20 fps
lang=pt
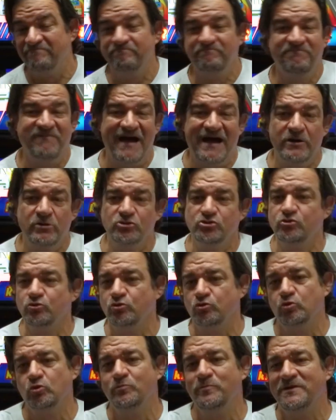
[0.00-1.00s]
Vários
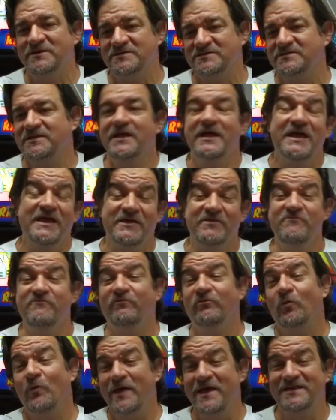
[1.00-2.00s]
youtubers,
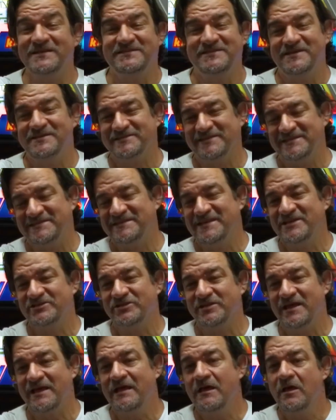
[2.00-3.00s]
influencers que
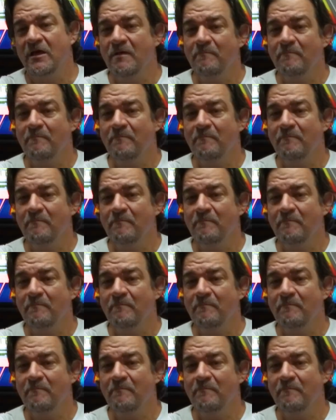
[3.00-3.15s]
seja, né?